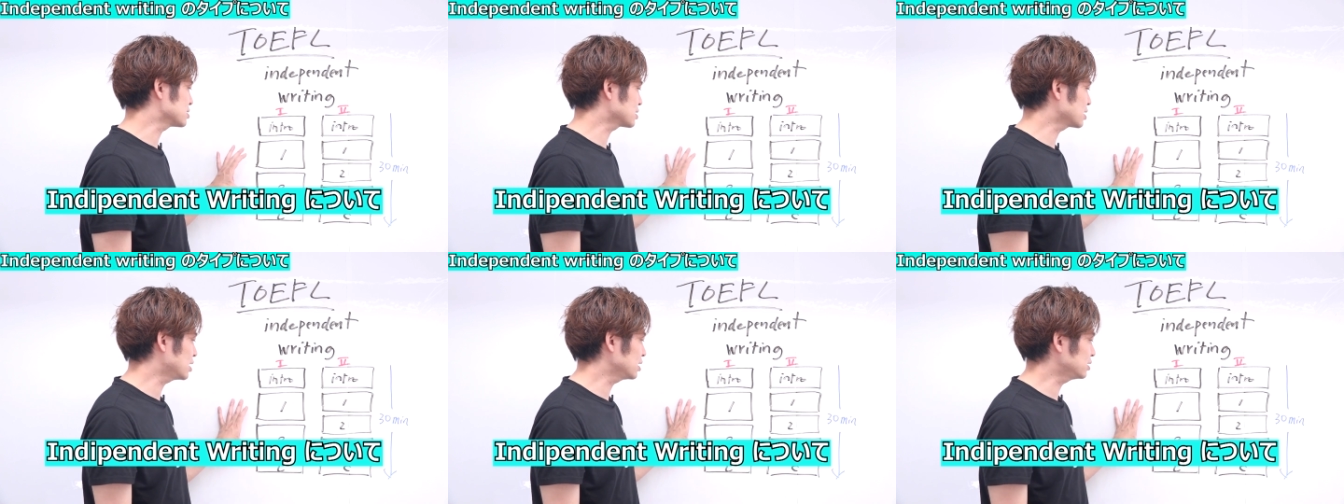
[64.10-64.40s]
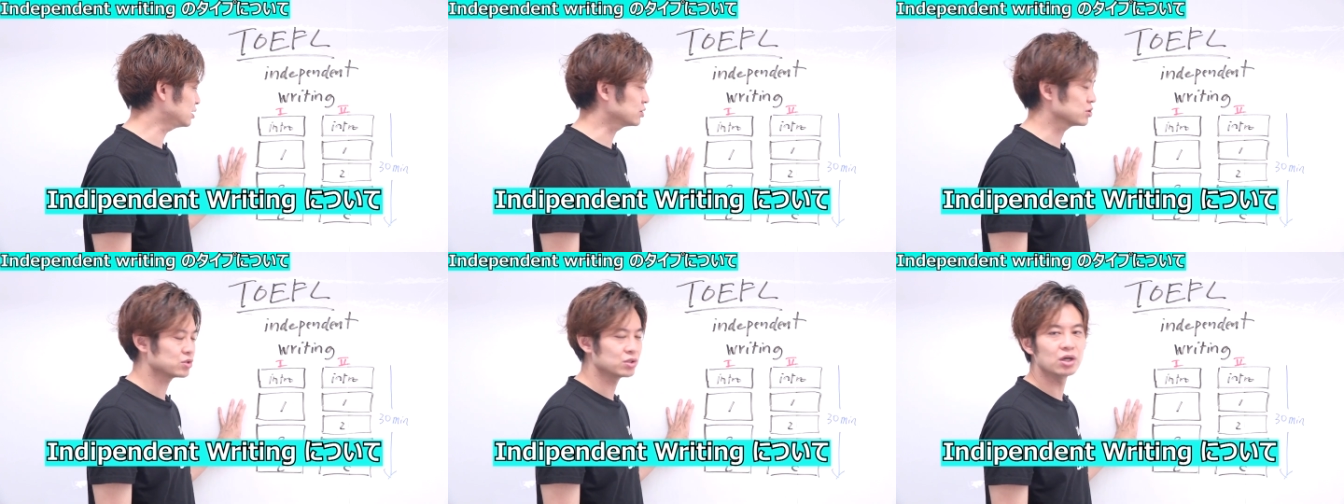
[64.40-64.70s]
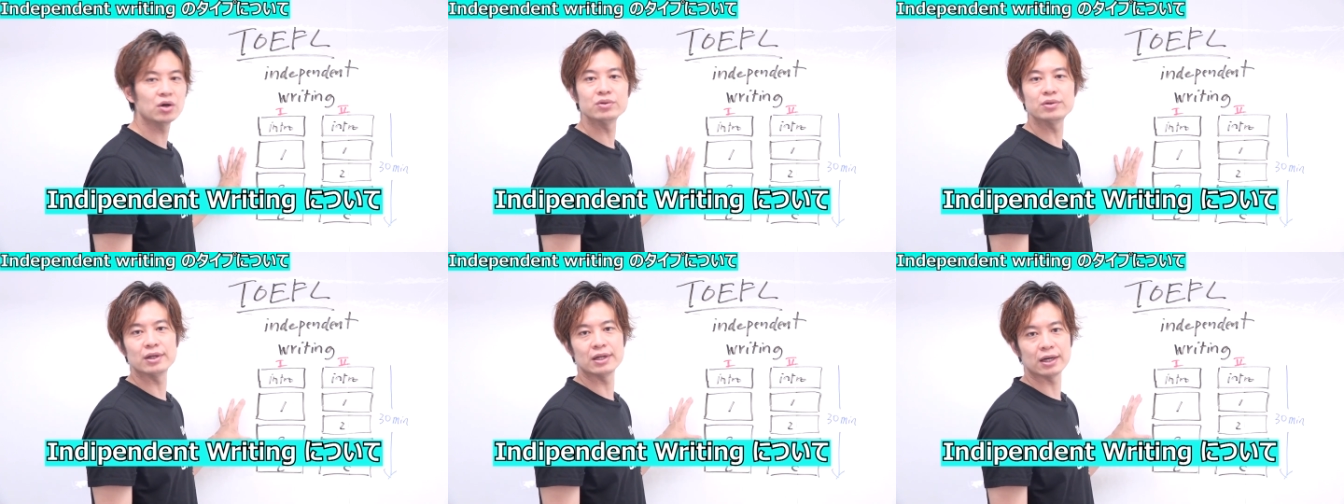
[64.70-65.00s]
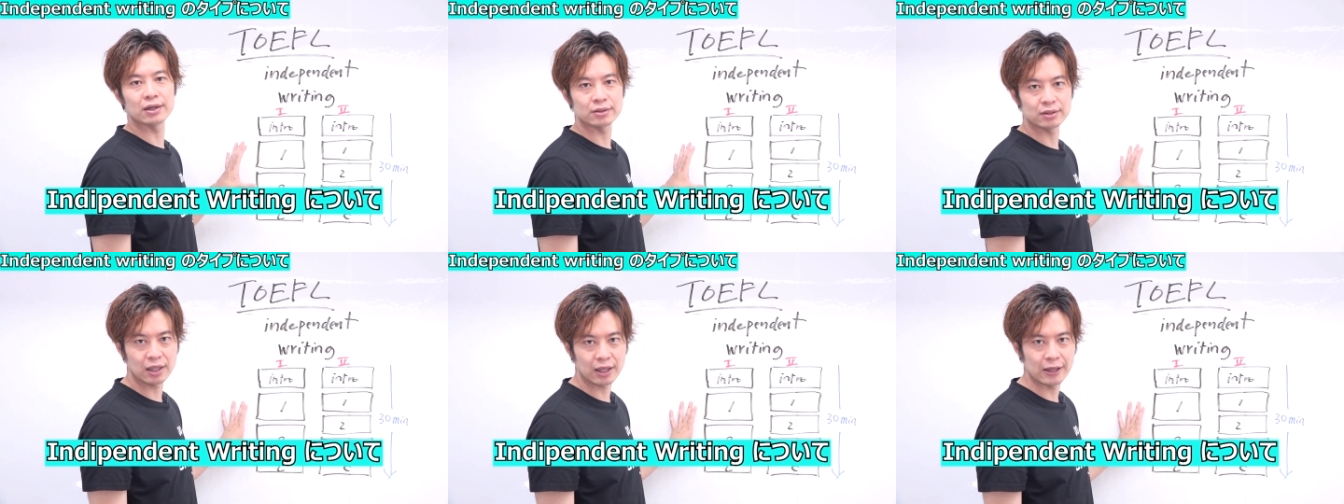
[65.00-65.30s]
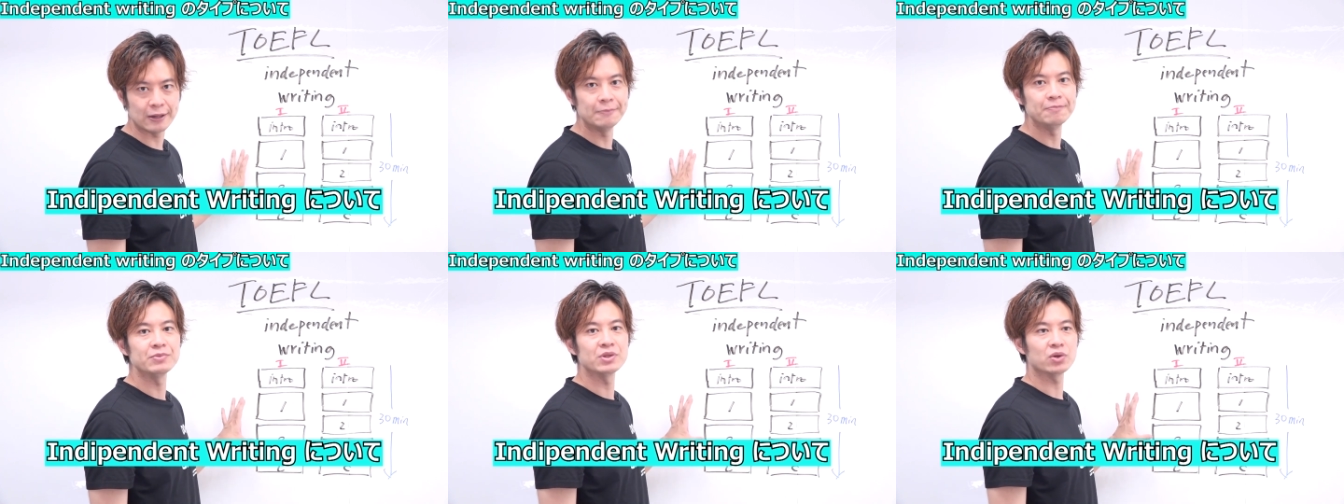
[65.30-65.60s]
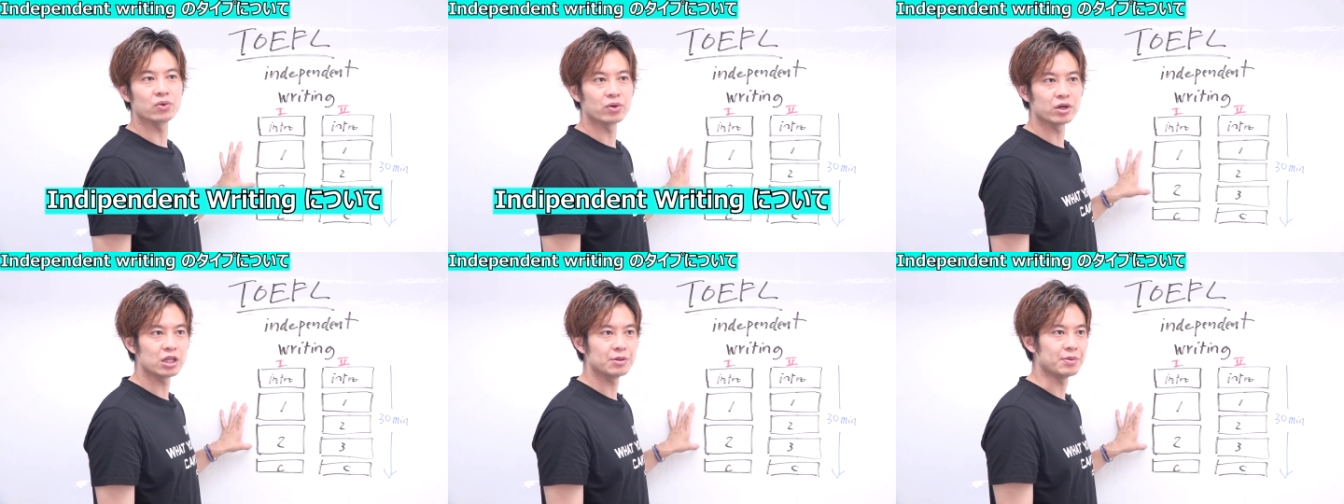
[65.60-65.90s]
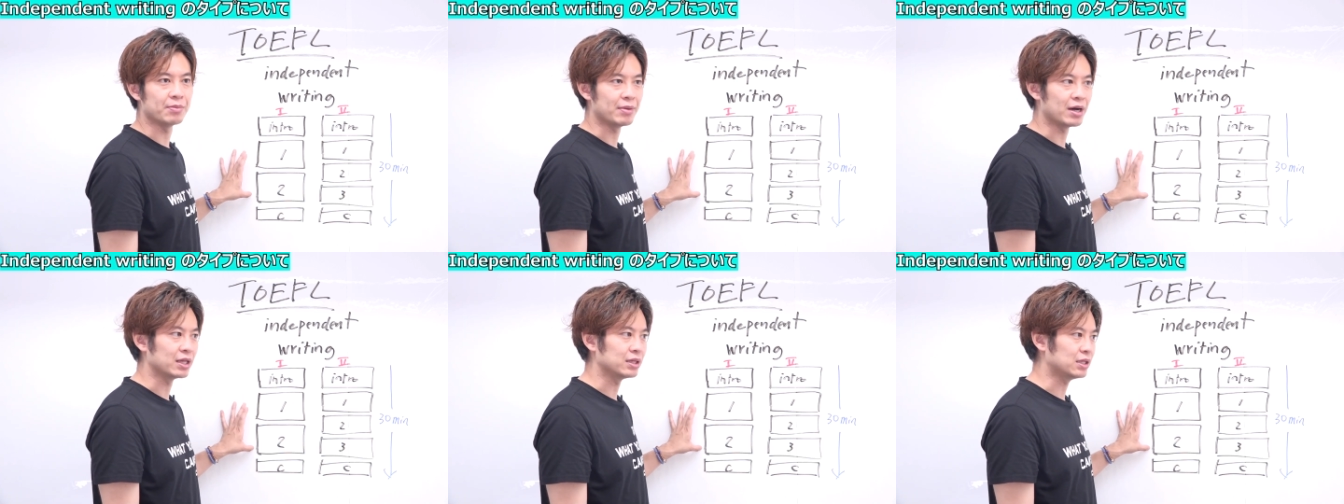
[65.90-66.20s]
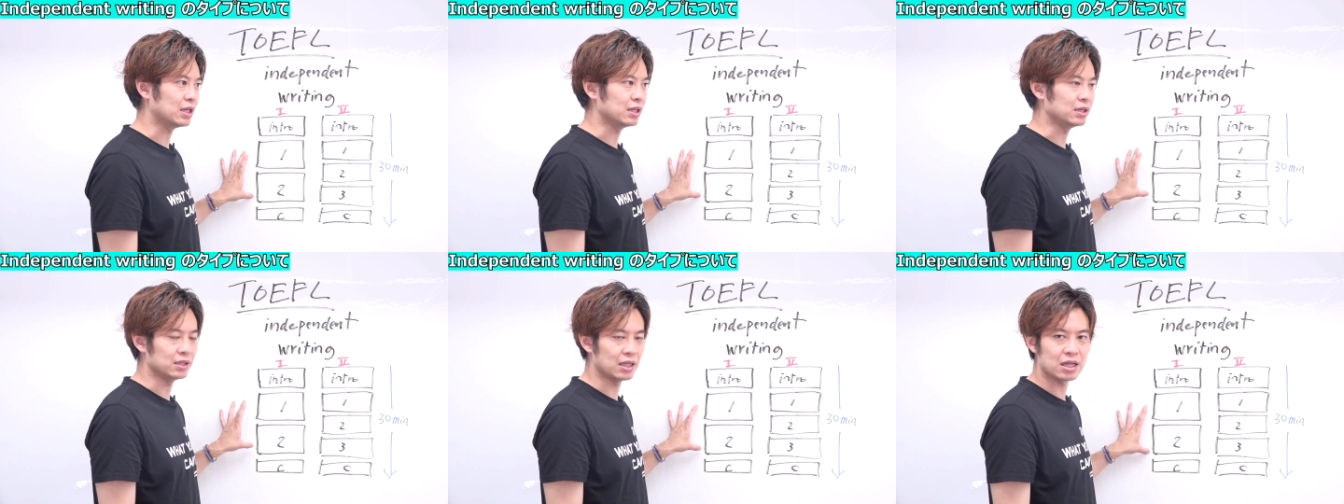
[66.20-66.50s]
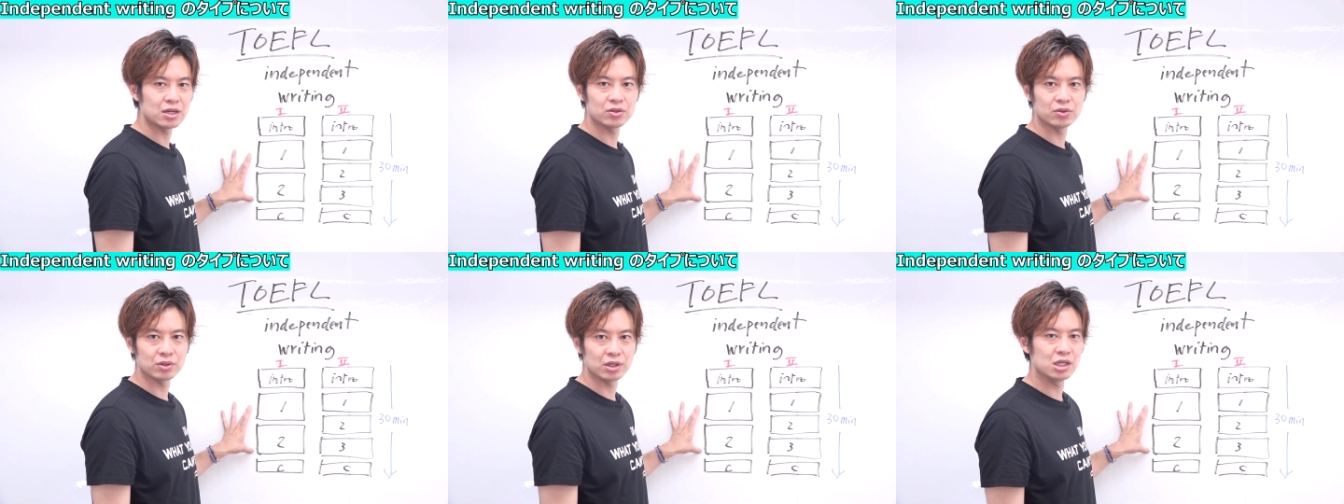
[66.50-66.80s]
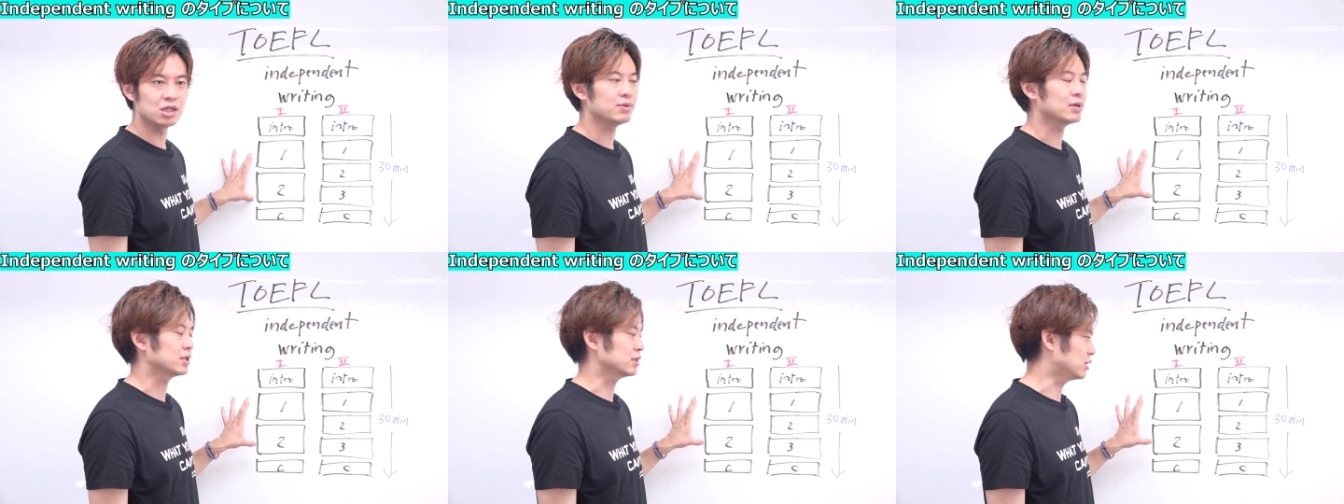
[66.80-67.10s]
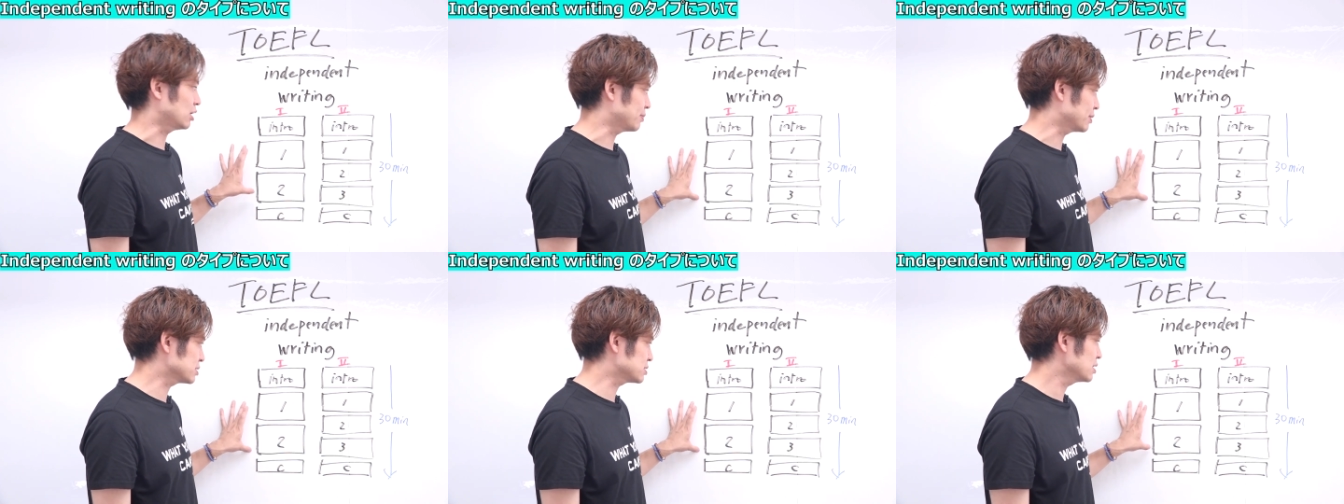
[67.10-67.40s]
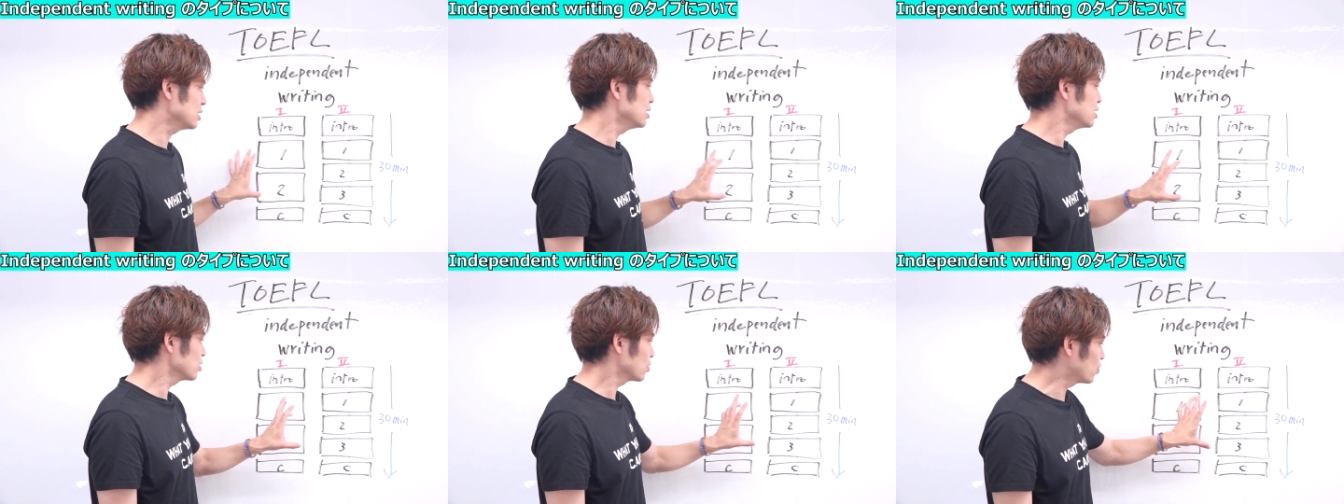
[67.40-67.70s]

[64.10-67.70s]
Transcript: すかっていうとそんなことはなくて、これでも満点出るときには出ます。